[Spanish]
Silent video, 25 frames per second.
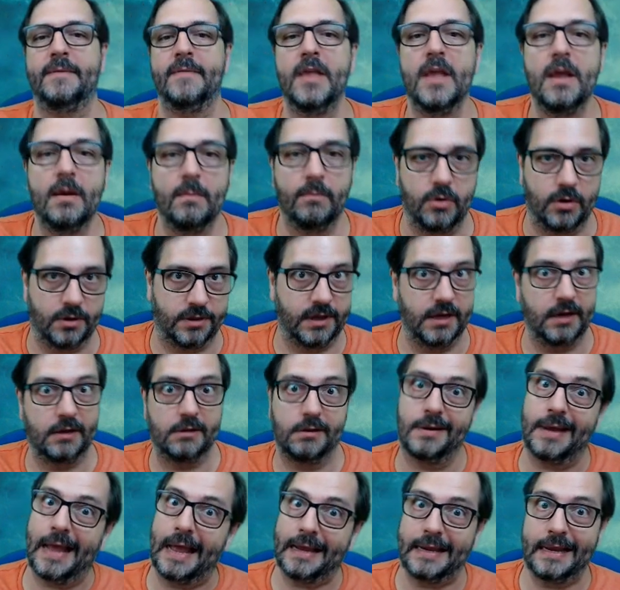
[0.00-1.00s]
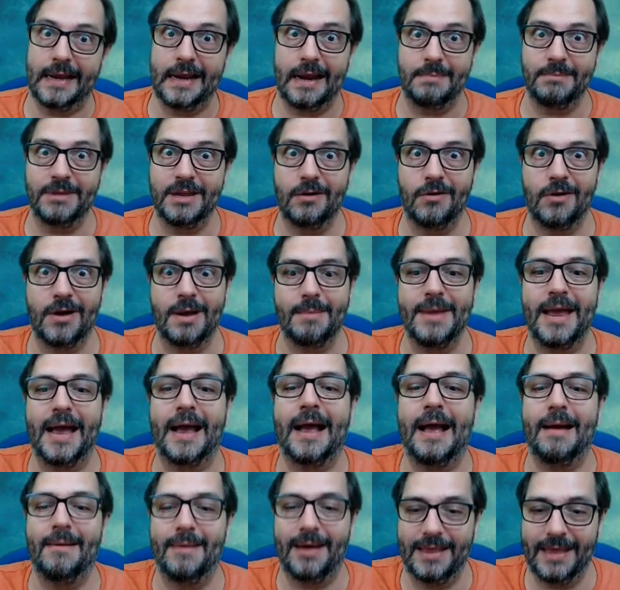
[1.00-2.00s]
Por cierto que aquí el amigo que me
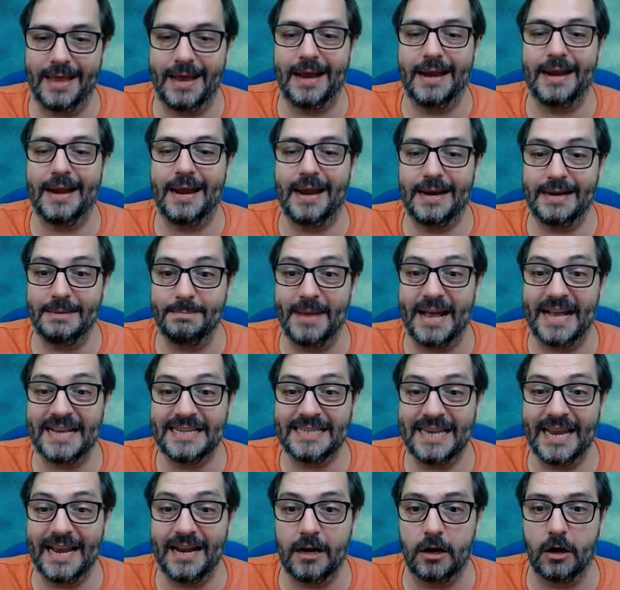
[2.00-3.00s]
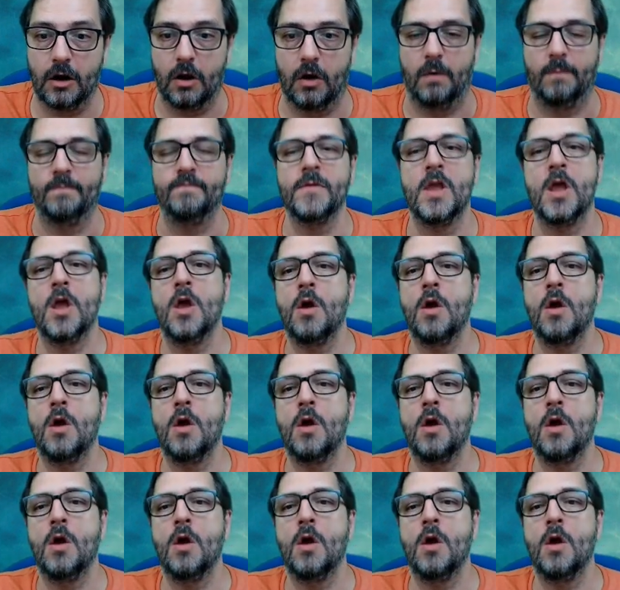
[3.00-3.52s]
acaba de ganar va a serlo.